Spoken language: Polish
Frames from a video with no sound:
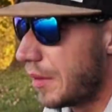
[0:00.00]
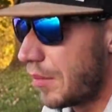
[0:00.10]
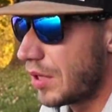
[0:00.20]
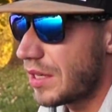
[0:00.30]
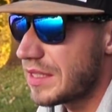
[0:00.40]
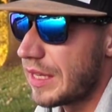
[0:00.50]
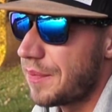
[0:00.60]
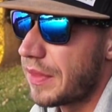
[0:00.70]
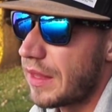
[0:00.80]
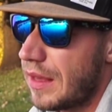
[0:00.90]
Moi drodzy,
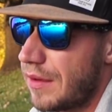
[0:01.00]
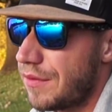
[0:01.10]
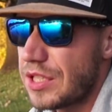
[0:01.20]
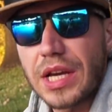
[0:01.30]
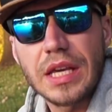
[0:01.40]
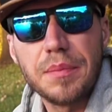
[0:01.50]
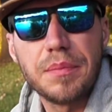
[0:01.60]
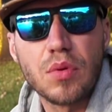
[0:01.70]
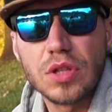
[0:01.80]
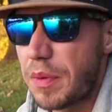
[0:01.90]
wiecie jaki
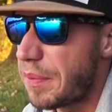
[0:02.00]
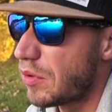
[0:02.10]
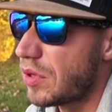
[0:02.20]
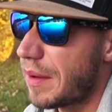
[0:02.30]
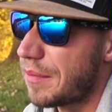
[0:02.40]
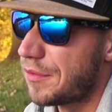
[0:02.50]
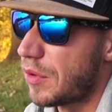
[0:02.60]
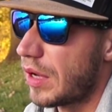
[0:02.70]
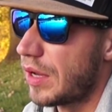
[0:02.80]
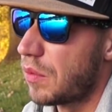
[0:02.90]
błąd popełniłem
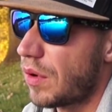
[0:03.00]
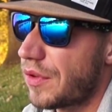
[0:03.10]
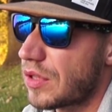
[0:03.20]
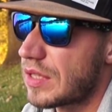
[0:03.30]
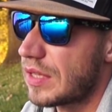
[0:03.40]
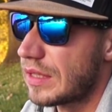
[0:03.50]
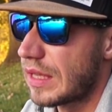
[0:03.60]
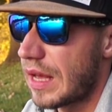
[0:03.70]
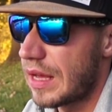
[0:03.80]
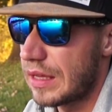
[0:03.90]
w, e, łowiąc
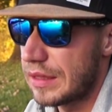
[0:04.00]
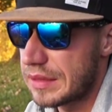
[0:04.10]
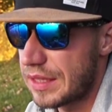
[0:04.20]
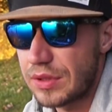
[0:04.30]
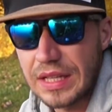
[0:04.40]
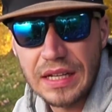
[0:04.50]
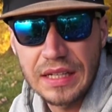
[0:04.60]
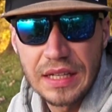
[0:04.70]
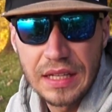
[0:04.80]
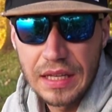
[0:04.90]
na zawodach?